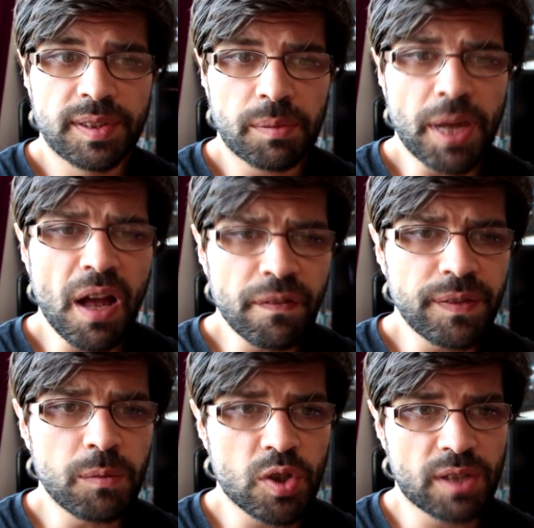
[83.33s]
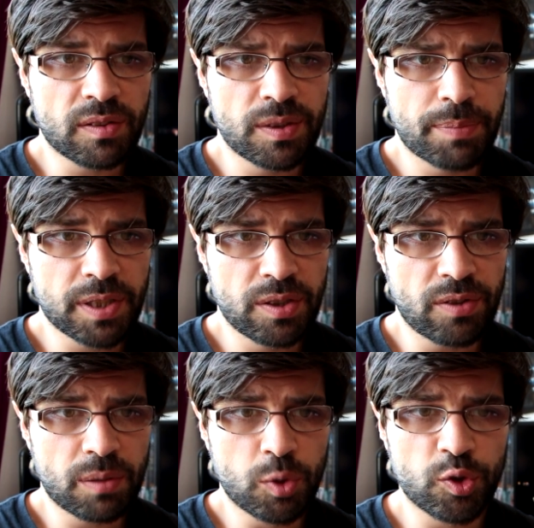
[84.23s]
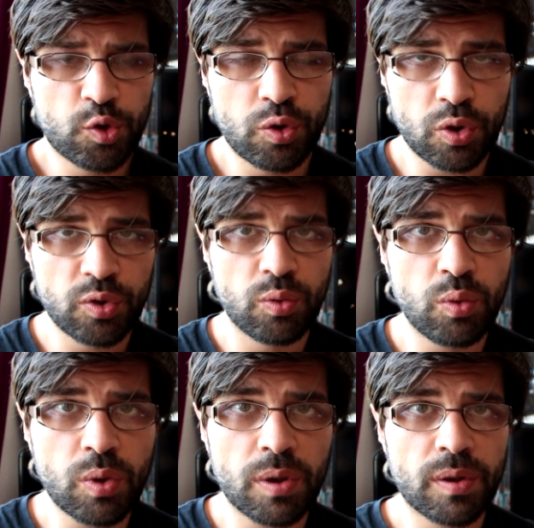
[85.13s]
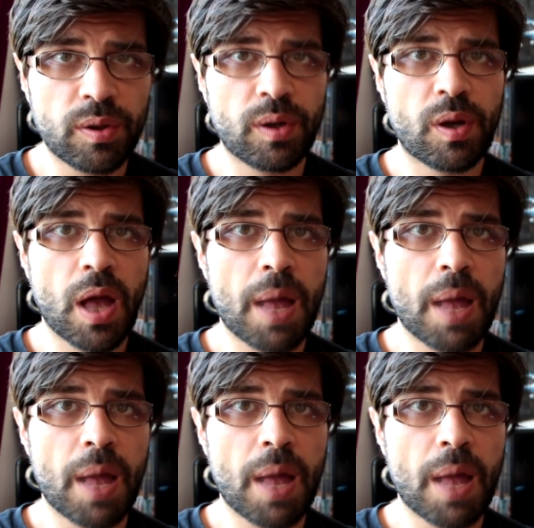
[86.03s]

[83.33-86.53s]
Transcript: C'était pas un film que j'attendais particulièrement, surtout euh,